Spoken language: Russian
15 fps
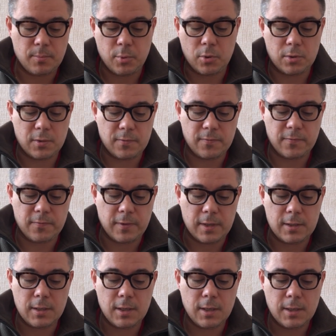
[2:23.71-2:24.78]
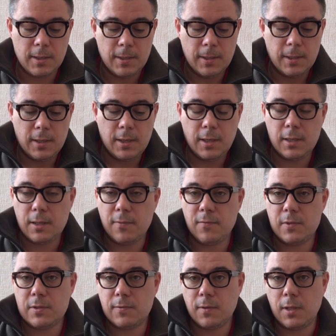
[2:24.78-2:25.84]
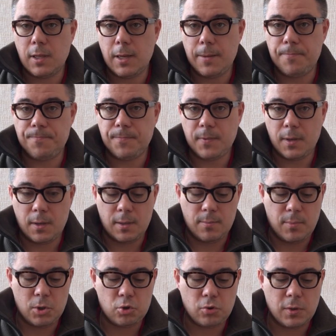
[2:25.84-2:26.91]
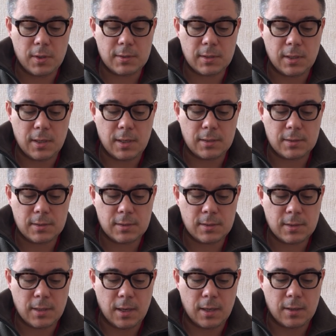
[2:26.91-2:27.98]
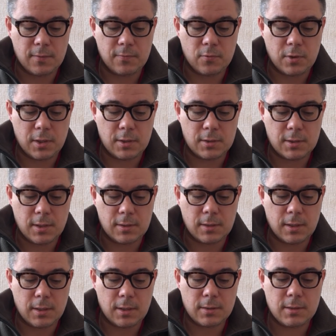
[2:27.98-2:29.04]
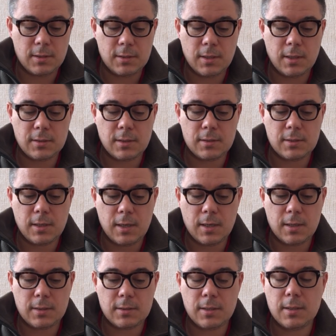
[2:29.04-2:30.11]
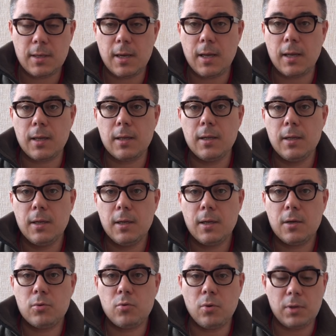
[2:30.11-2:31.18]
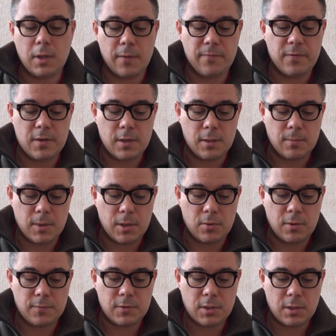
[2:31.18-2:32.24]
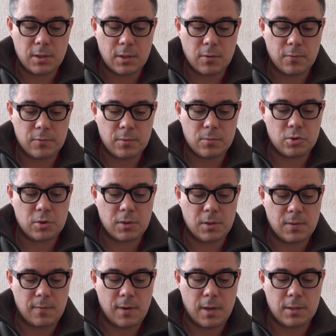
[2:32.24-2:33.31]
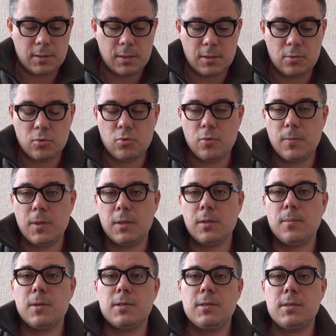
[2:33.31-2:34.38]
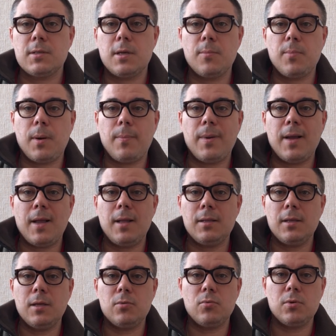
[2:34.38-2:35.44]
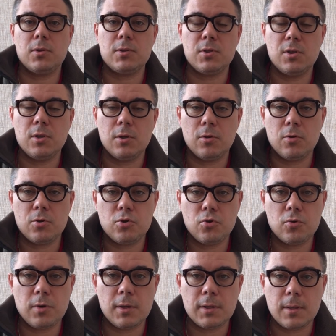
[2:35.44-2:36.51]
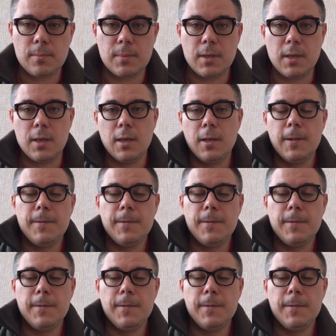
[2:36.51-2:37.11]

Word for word: против войны. Это вызвало большой резонанс как в украинских, так и российских социальных сетях. Кто-то обвинил Марину Овсянникову в том, что она является инструментом российской пропаганды, кто-то сделал ее чуть ли там не